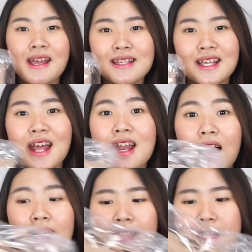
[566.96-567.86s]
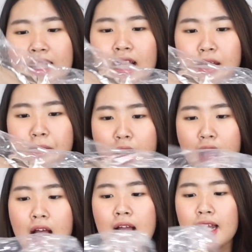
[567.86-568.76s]
next ini adalah tas kelima
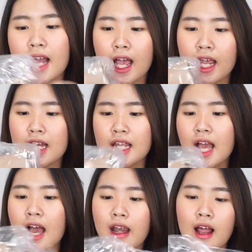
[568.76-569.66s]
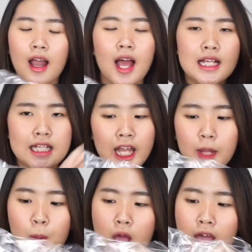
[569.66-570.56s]
nah ini adalah sling
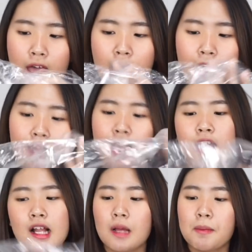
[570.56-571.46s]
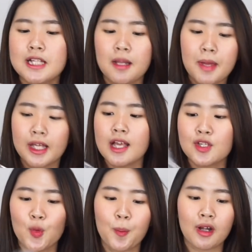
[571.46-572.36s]
bag tapi sling bagnya
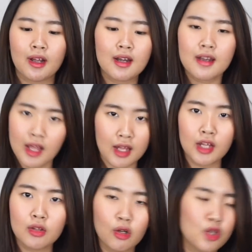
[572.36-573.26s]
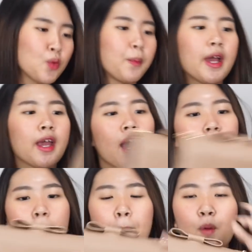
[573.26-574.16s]
super gede gitu loh supaya
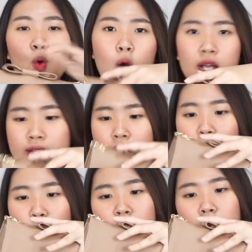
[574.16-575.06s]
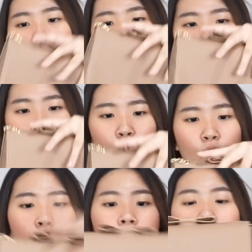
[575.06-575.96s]
puas ya mau taruh
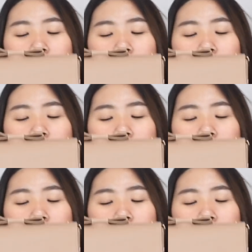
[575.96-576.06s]
apapun